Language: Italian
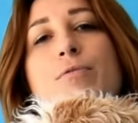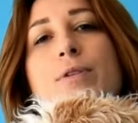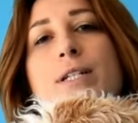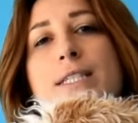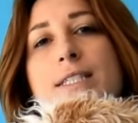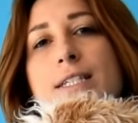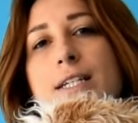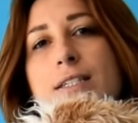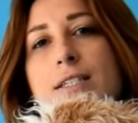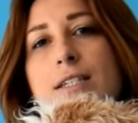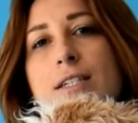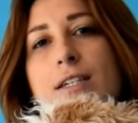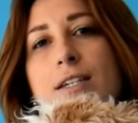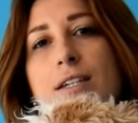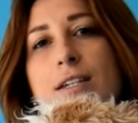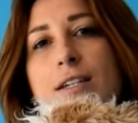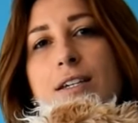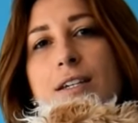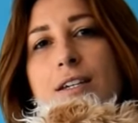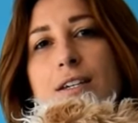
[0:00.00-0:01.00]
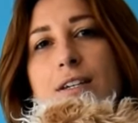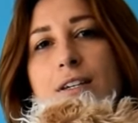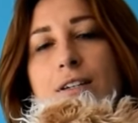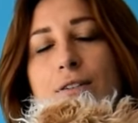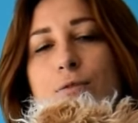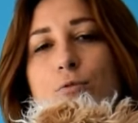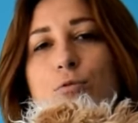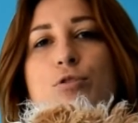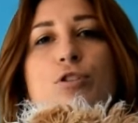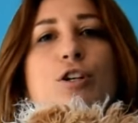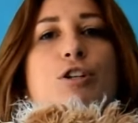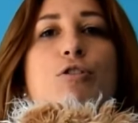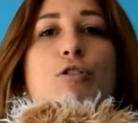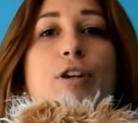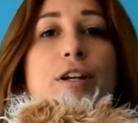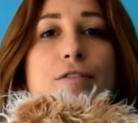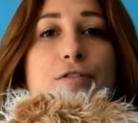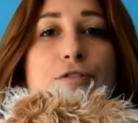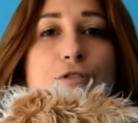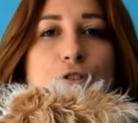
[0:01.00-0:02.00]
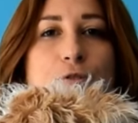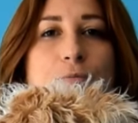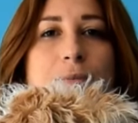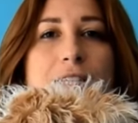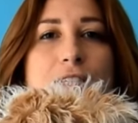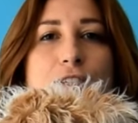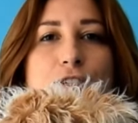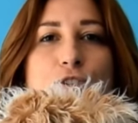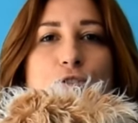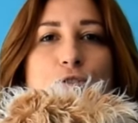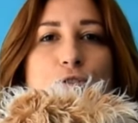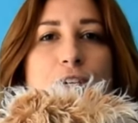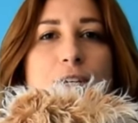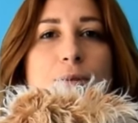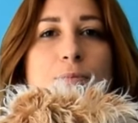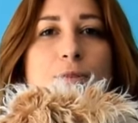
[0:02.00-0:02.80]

qualsiasi ulteriore informazione